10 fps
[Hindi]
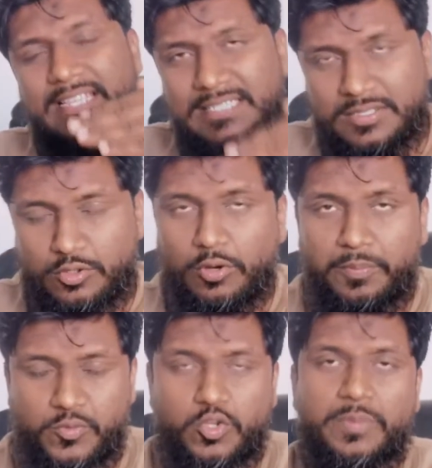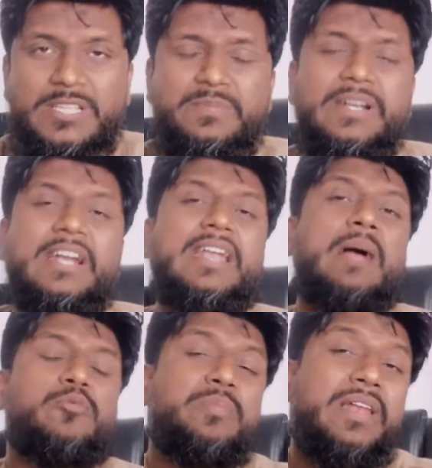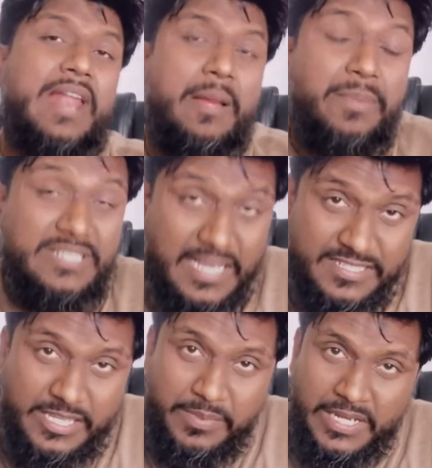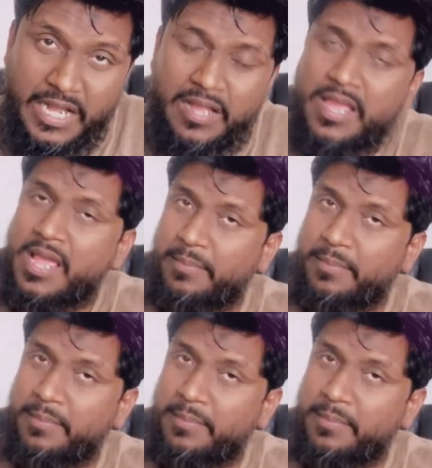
इस जो जो भी इसमें डेटा आपको मिल रहा है पचास जीबी का